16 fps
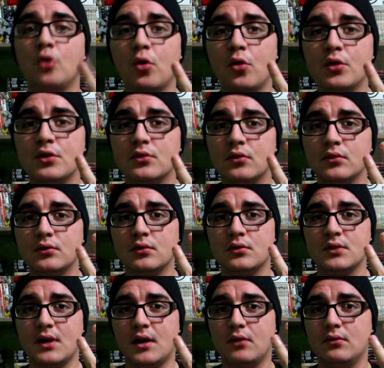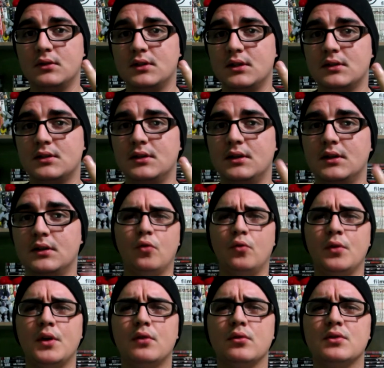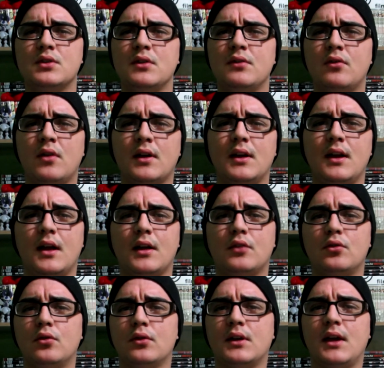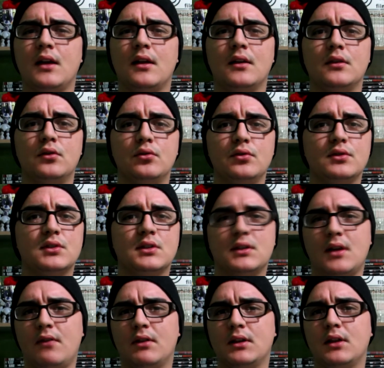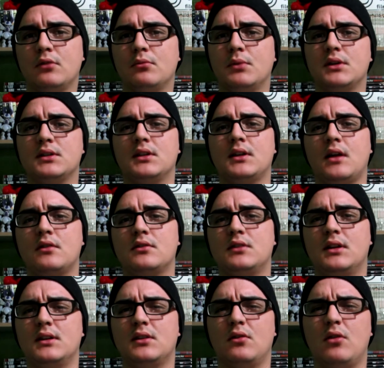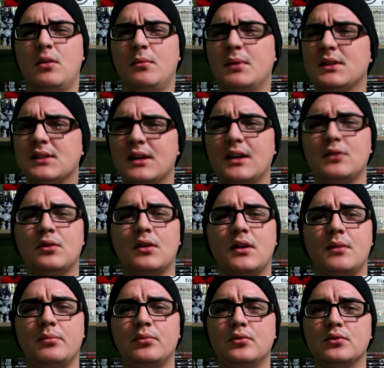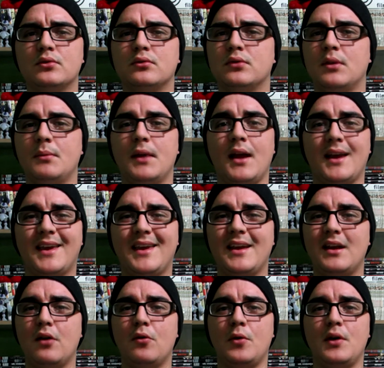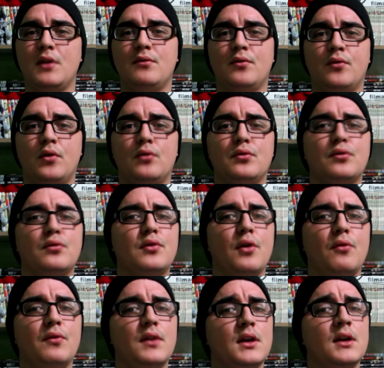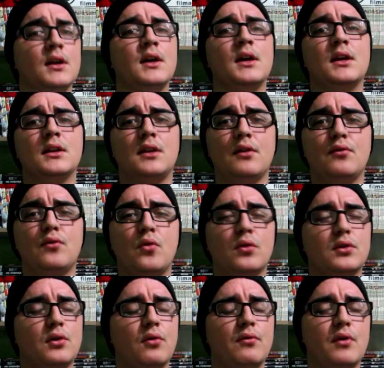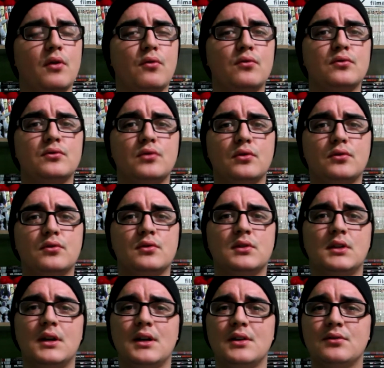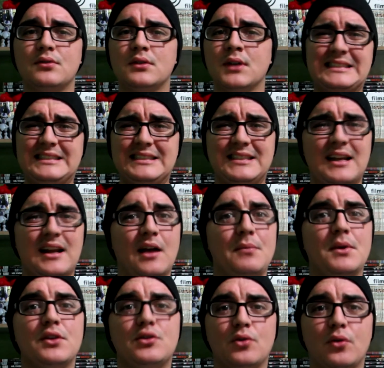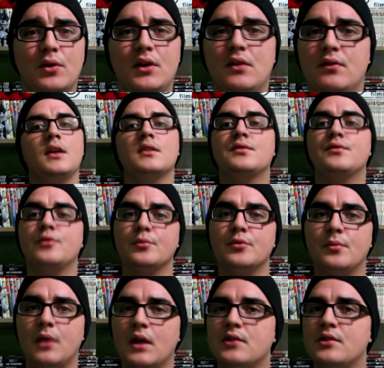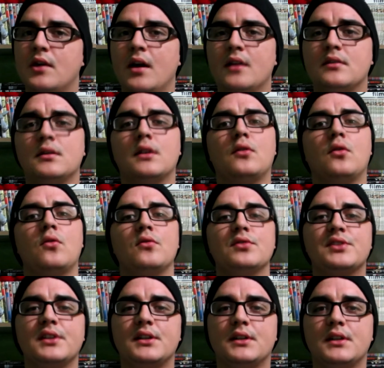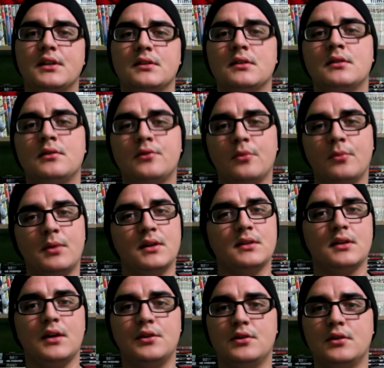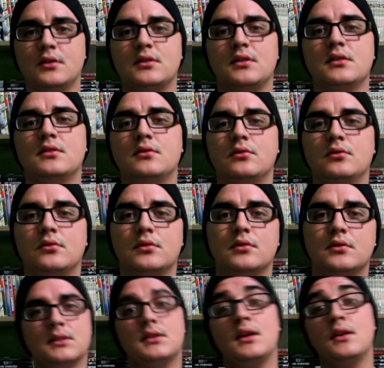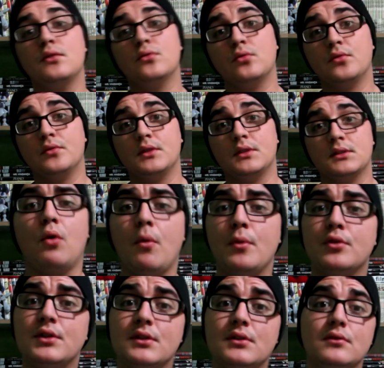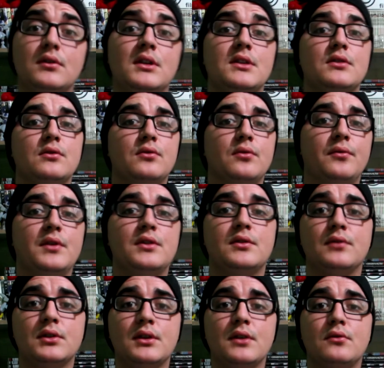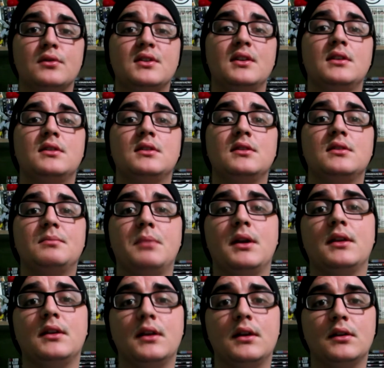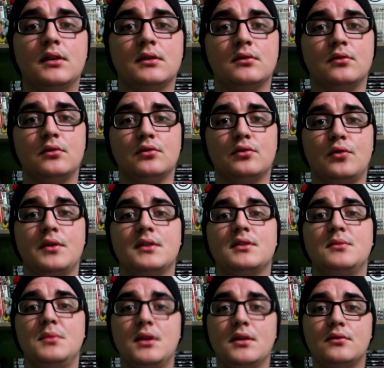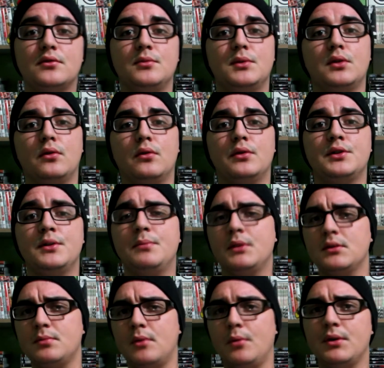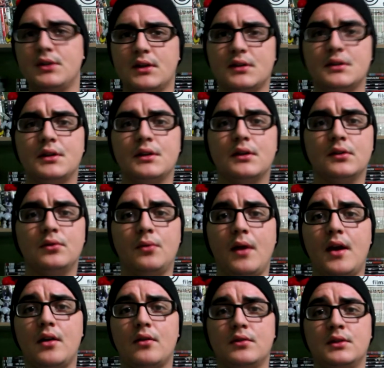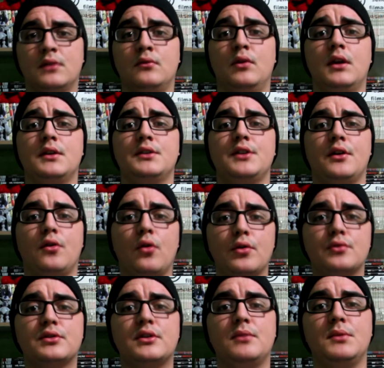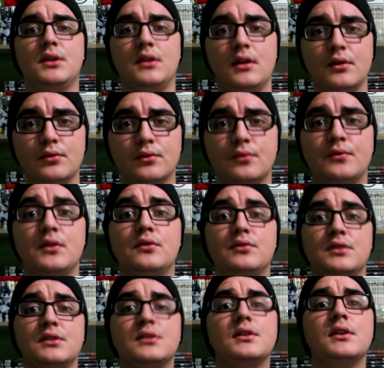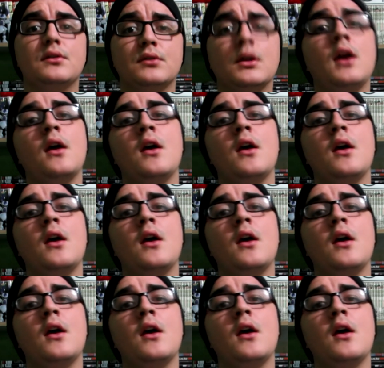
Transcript: dois outros Hércules esse ano. Um inclusive com aquele ator Kenlan Lutz que estava até no Mercenários 3 agora, parece que ele é do Crepúsculo também, aquele é horrível, foi o único que eu vi. Teve um outro que eu vi alguns outros trechos, sinceramente horrível. Esse filme do Brett Ratner com certeza se sobressai diante desses outros, sem dúvidas. Como eu disse no início do vídeo, se você conseguir se desprender dos seus conhecimentos de mitologia, principalmente acerca do Hércules, o grande herói, o semideus, o filho de Zeus,